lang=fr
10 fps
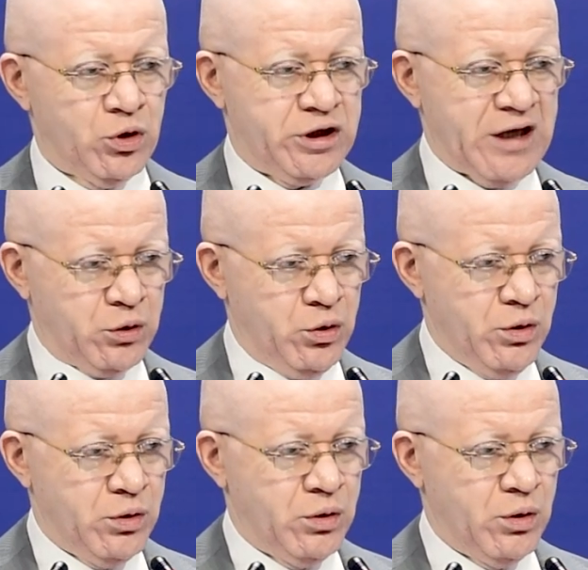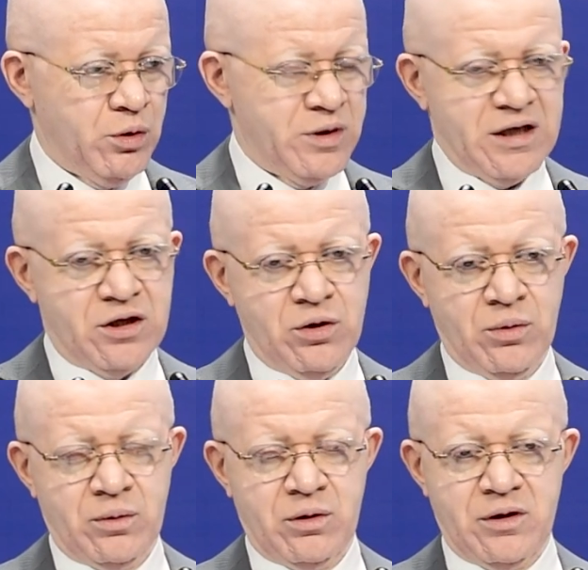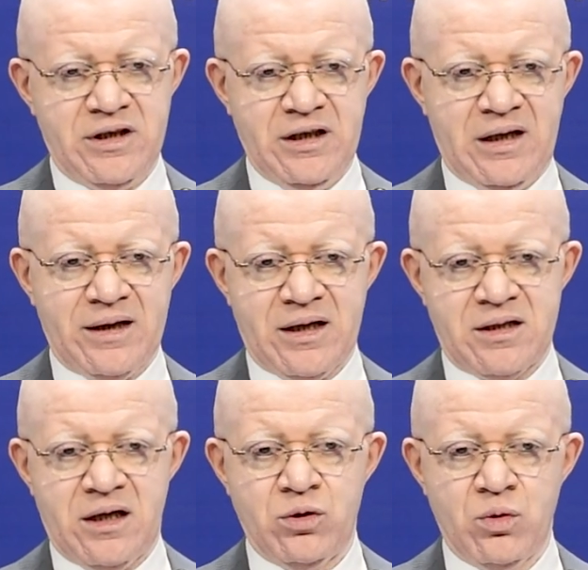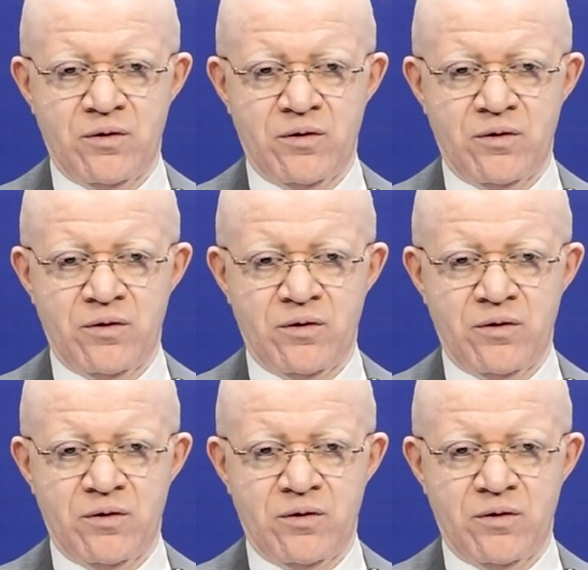de chacune de nos sessions, dites la quinzaine du